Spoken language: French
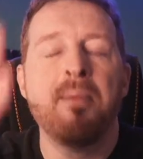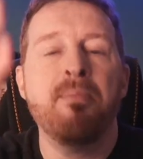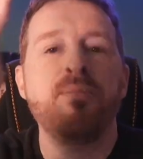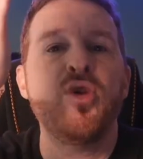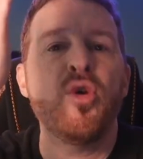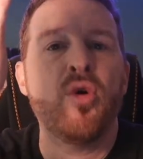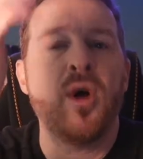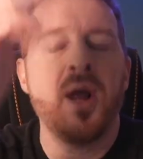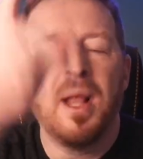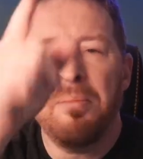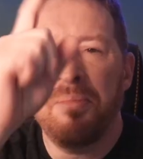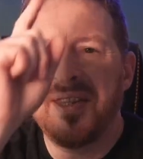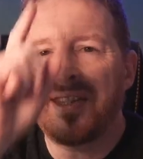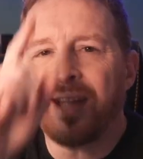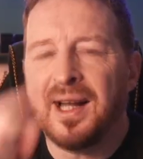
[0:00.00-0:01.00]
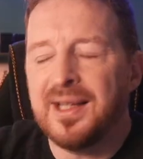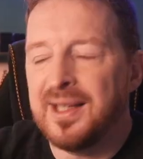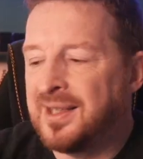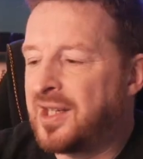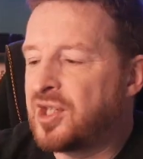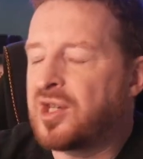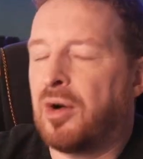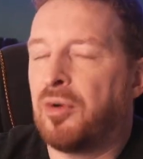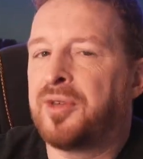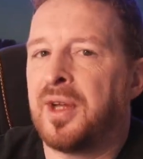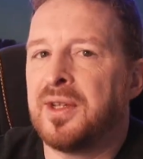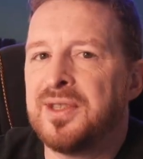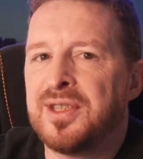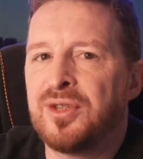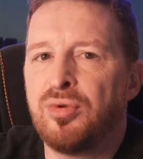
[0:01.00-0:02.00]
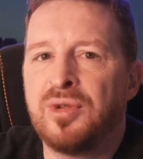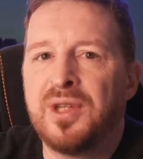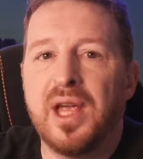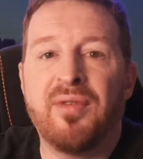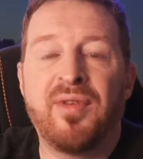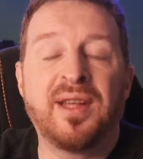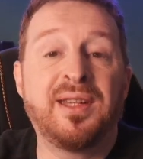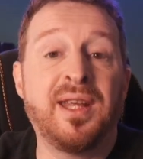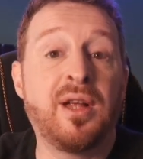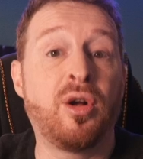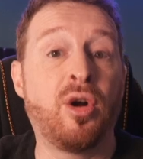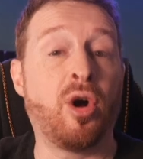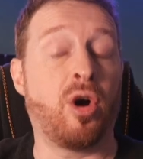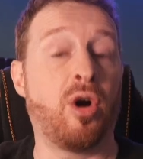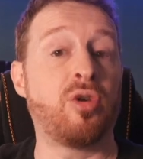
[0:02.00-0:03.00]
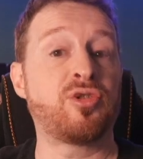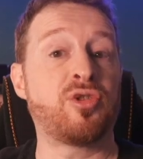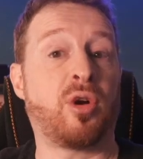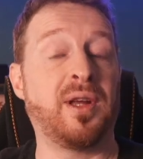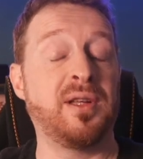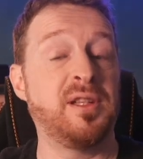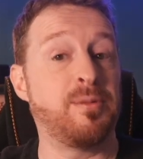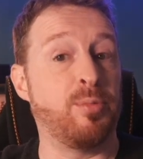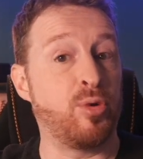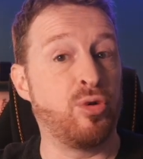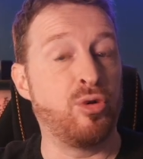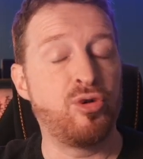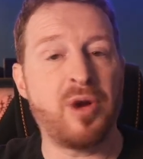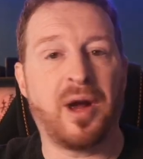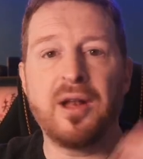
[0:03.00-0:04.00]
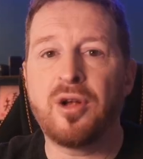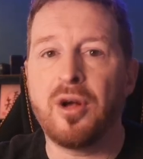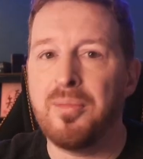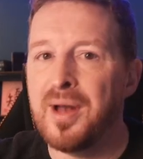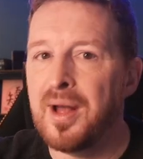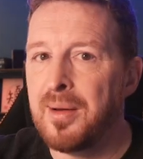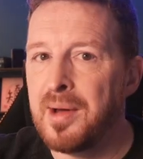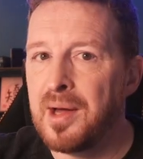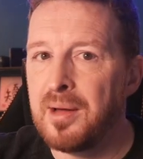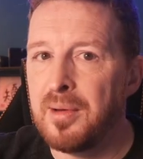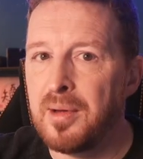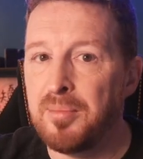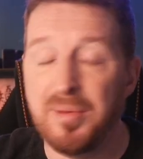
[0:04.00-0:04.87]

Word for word: Mieux, Mistral est déjà en train de discuter avec des grands organismes culturels comme la euh,